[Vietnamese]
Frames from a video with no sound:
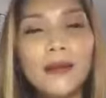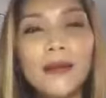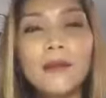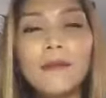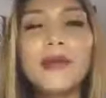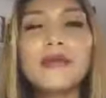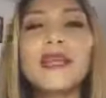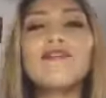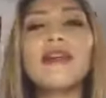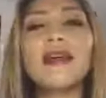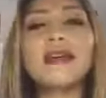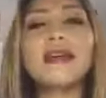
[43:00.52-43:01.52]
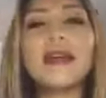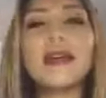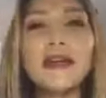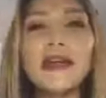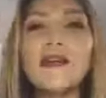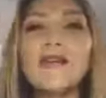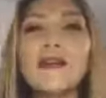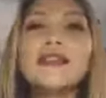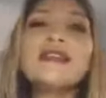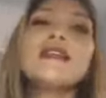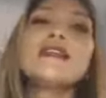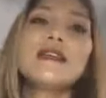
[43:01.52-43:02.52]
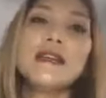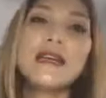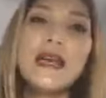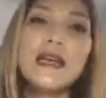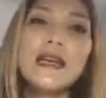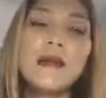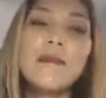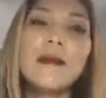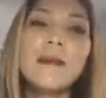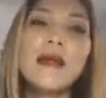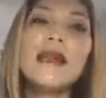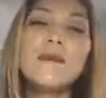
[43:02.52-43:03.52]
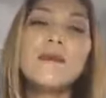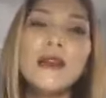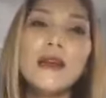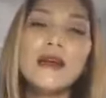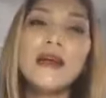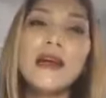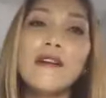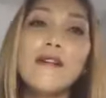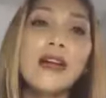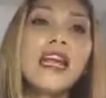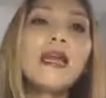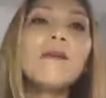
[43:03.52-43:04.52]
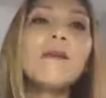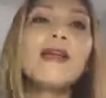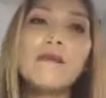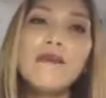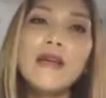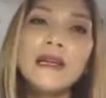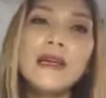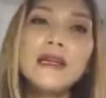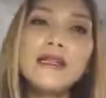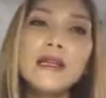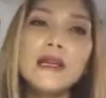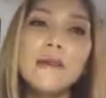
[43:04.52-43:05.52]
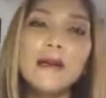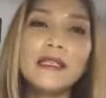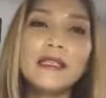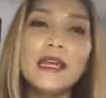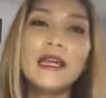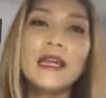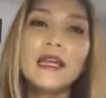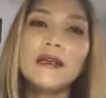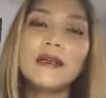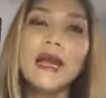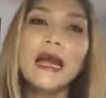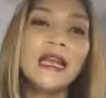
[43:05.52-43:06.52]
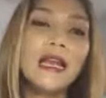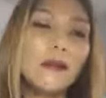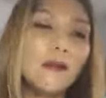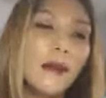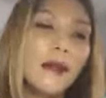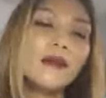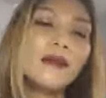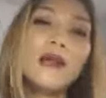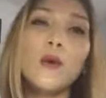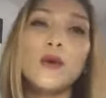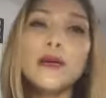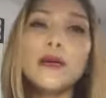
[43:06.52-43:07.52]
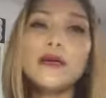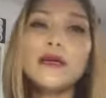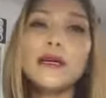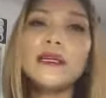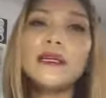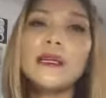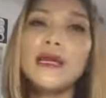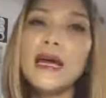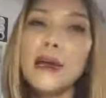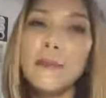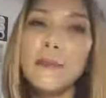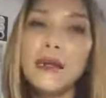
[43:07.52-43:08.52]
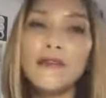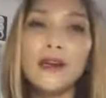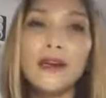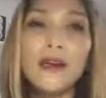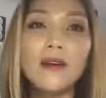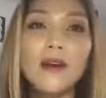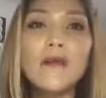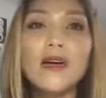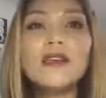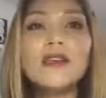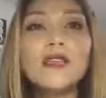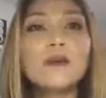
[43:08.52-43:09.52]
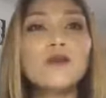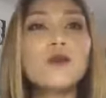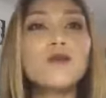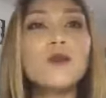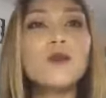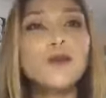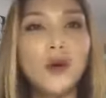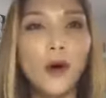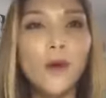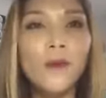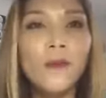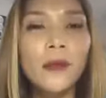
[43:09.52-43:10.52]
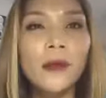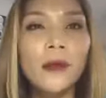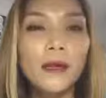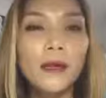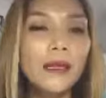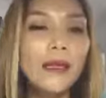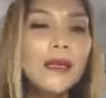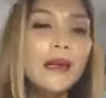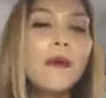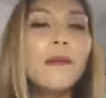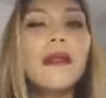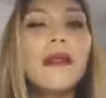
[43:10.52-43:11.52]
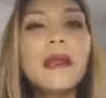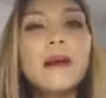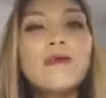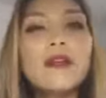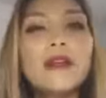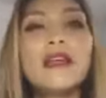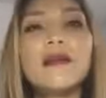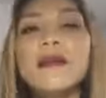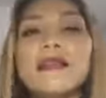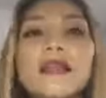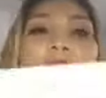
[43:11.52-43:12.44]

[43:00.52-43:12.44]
thì mình sẽ phải căn ra và chia giờ ra để mình biết làm việc và khi mình làm việc các anh chị mình sẽ cần cái để mà mình có thể ổn định được cái thời gian là mình phải cần có một cái sự tập trung đúng chỗ cái khi mà mình làm việc thì mình sẽ